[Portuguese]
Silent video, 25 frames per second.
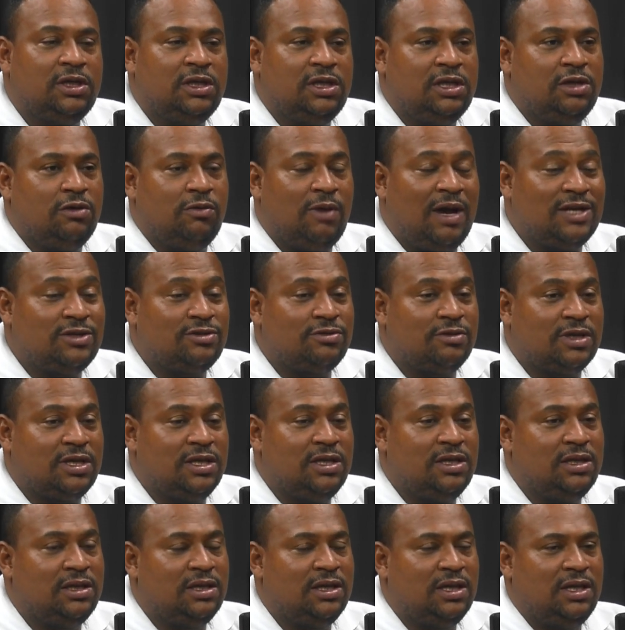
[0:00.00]
Eu acho
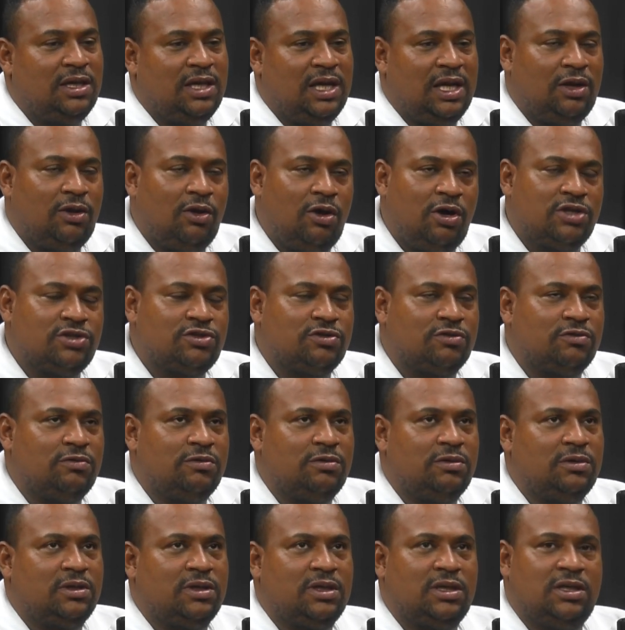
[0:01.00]
que é lógico
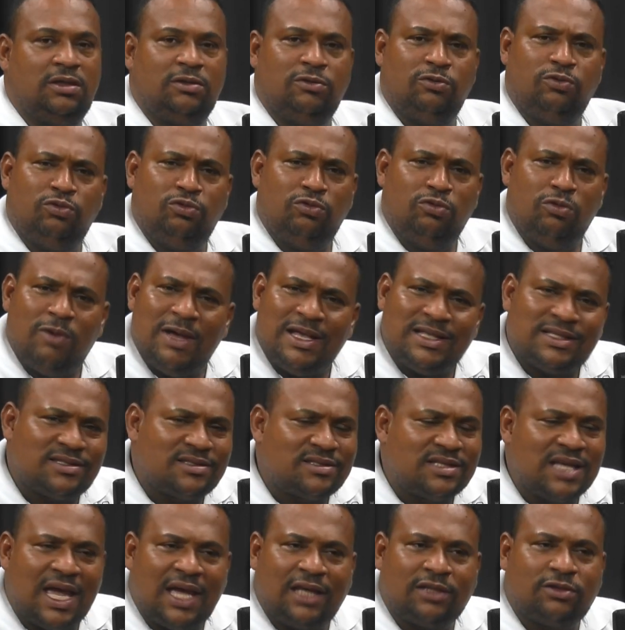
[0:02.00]
que não é
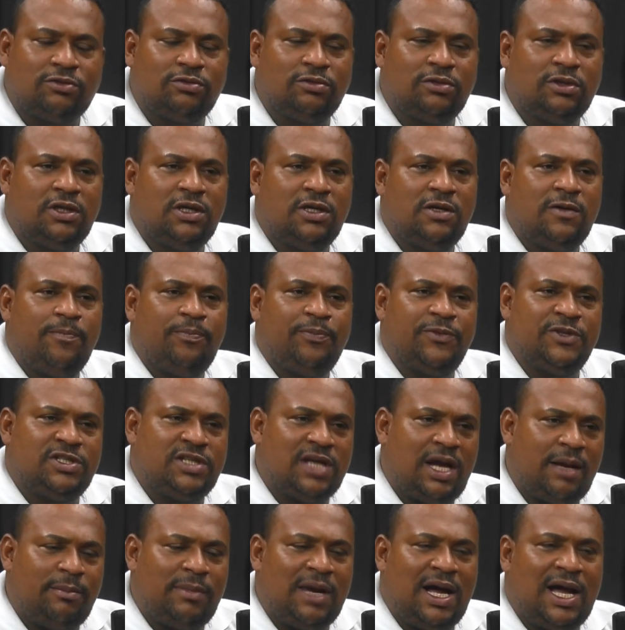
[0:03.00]
certo
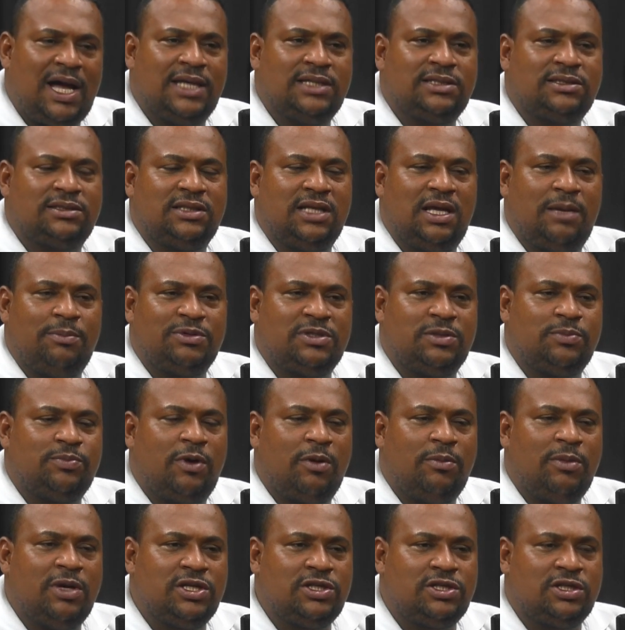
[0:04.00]
jamais, né?
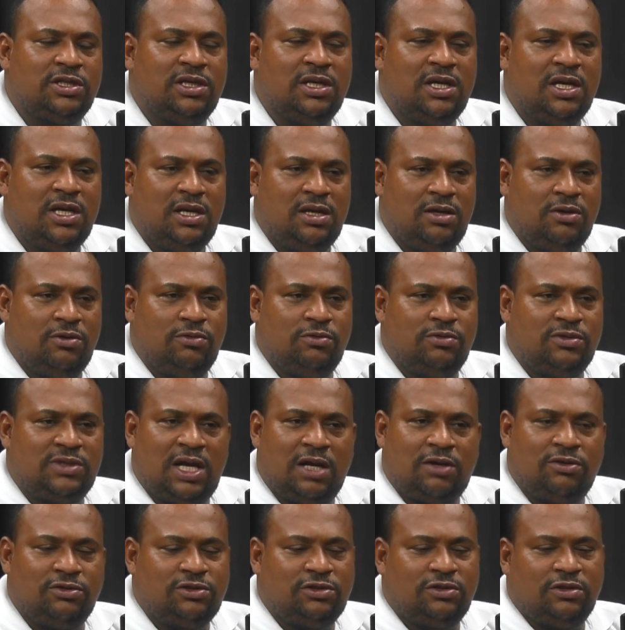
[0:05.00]
Principalmente
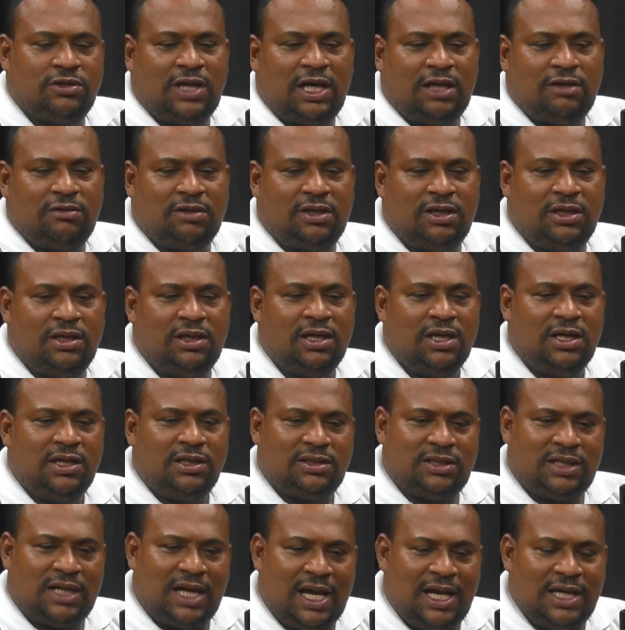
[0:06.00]
usar condicionado que
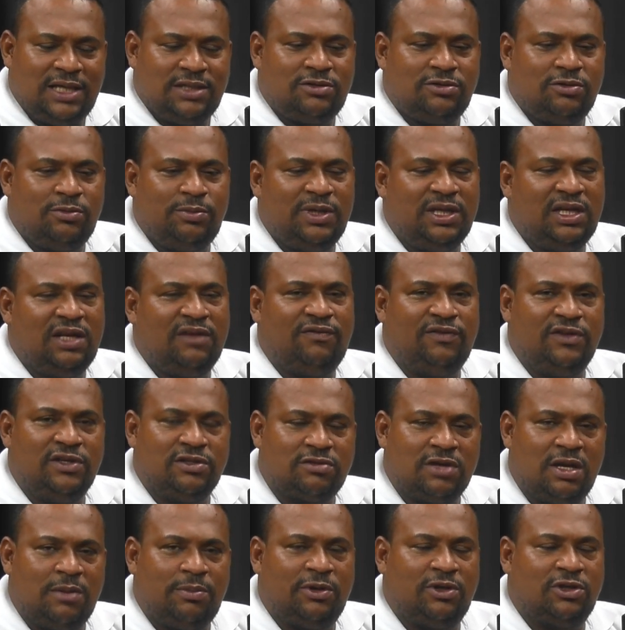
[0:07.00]
traz o
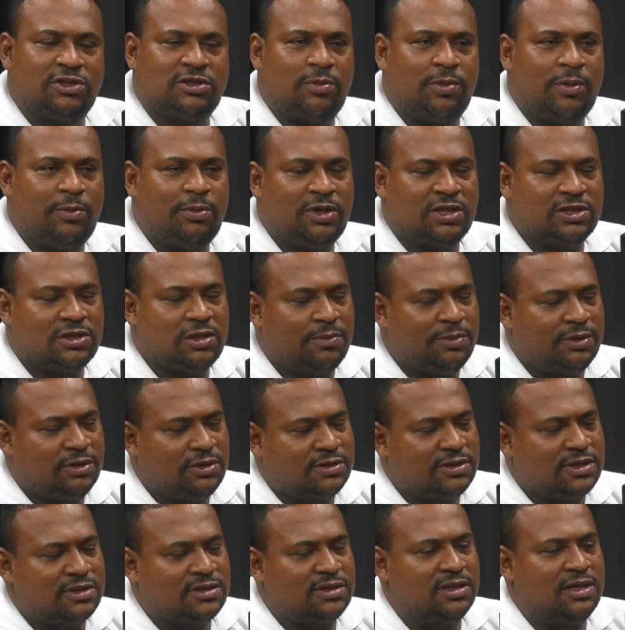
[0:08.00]
benefício aí para nossa população, para
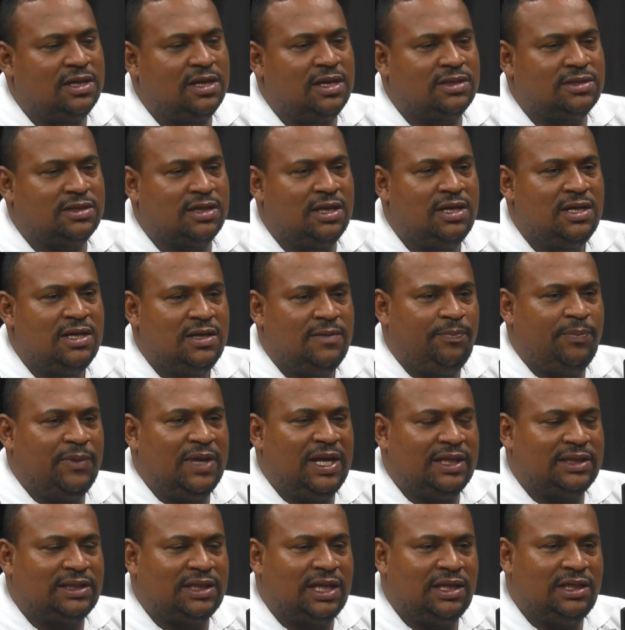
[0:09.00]
nossas crianças,
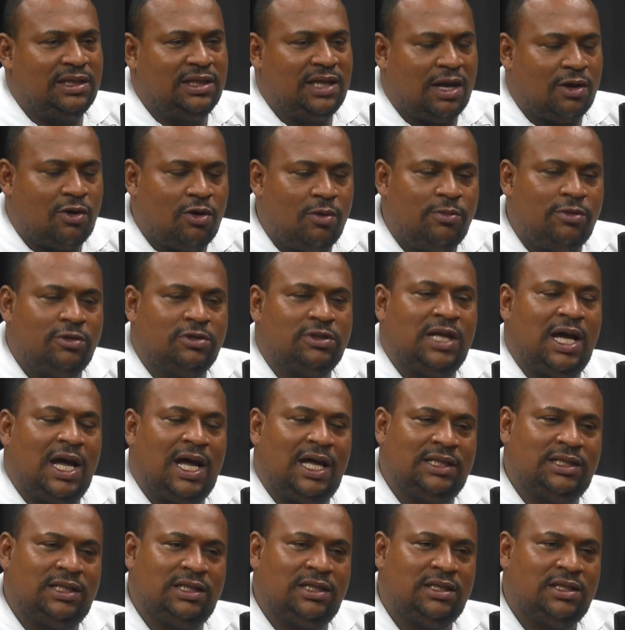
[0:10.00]
né? Tá ali
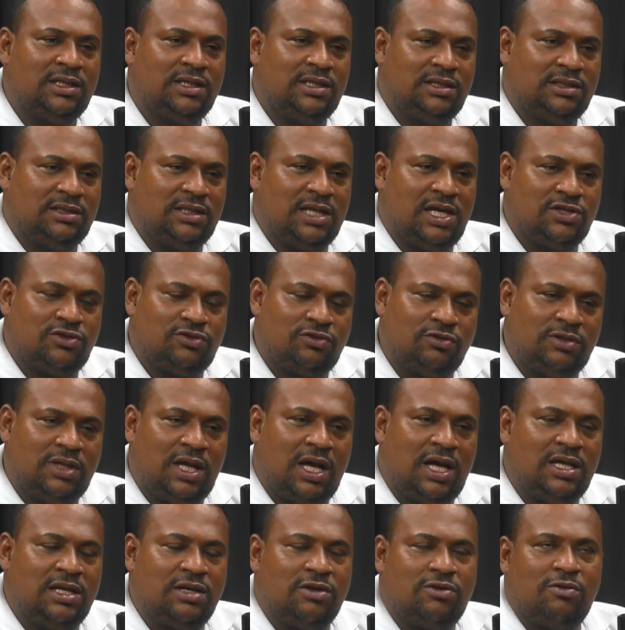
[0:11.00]
acomodada, né?
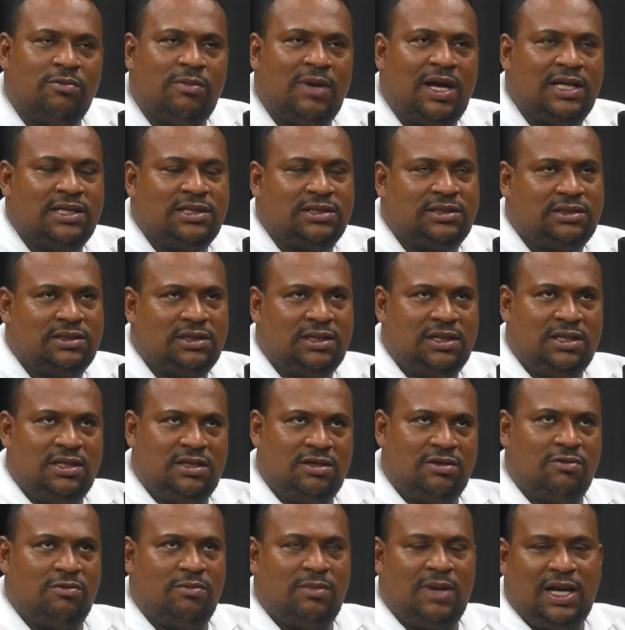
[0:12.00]
Estudar aí com mais,
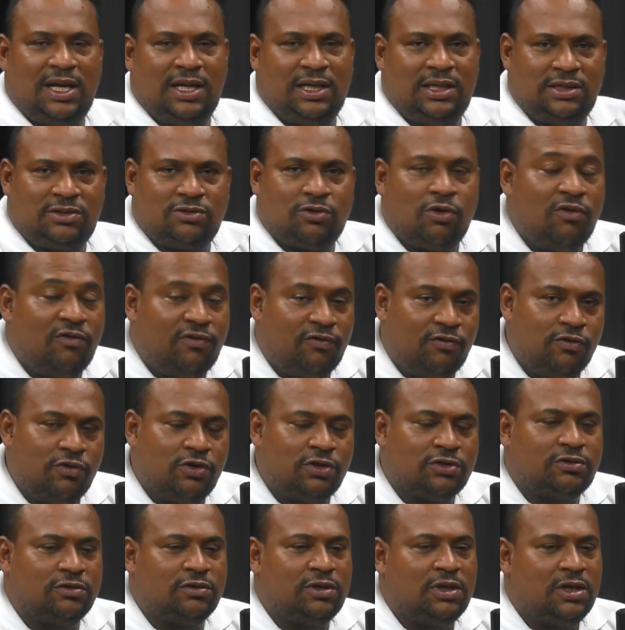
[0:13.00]
com mais
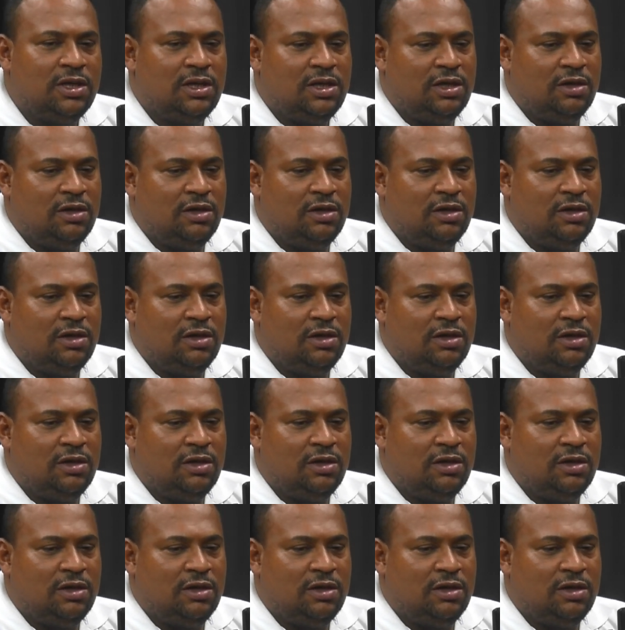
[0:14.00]
conforto.